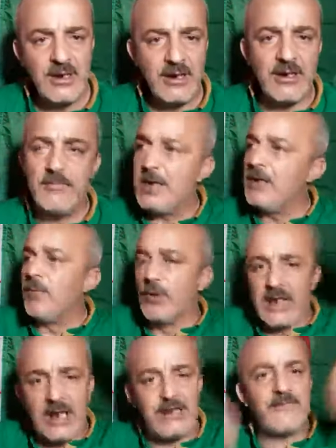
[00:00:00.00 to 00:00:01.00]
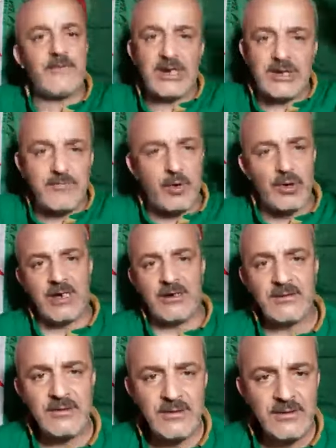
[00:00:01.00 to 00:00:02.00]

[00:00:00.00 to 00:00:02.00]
نبغي بولا نتفرج بولا